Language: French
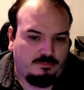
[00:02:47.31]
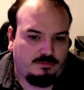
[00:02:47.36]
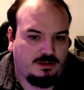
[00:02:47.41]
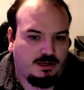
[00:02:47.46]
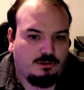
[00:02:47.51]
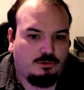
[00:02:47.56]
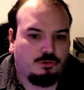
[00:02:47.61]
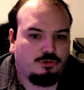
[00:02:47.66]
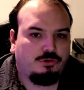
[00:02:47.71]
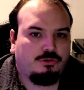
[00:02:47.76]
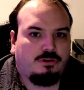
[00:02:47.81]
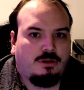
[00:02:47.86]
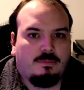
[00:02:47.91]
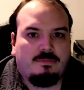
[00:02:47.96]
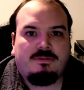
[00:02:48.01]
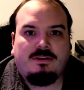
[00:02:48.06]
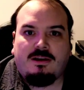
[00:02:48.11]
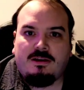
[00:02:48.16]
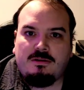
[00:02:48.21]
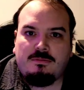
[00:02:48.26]
quelque chose comme
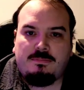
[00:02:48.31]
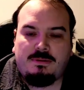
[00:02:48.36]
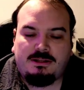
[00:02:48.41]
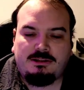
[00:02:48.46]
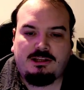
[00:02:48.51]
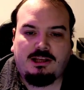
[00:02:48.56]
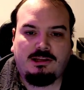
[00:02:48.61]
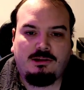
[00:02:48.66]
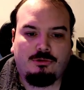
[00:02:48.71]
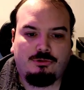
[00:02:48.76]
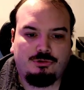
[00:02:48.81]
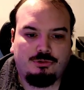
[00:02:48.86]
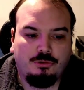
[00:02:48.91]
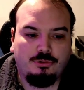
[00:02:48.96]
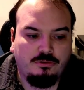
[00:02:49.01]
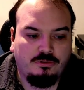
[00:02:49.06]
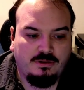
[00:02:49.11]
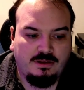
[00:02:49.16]
ça, une bête très dangereuse.